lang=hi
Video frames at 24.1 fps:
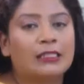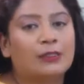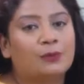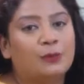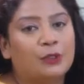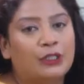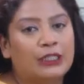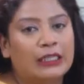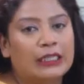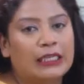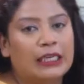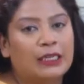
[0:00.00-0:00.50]

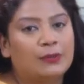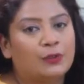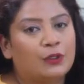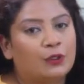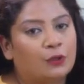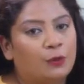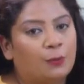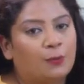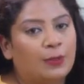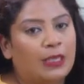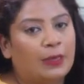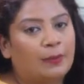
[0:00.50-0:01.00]
ब्यूटी क्रीम
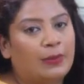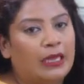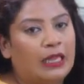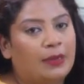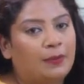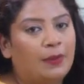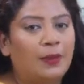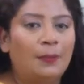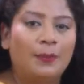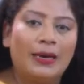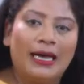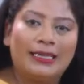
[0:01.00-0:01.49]
सोप के बारे
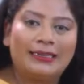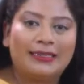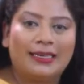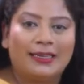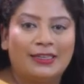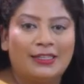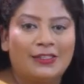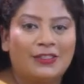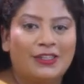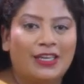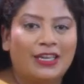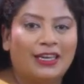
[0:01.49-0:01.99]
में बात
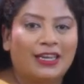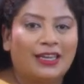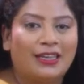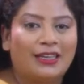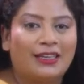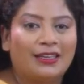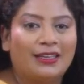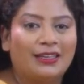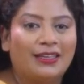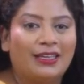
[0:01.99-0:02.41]
करने जा रहे हैं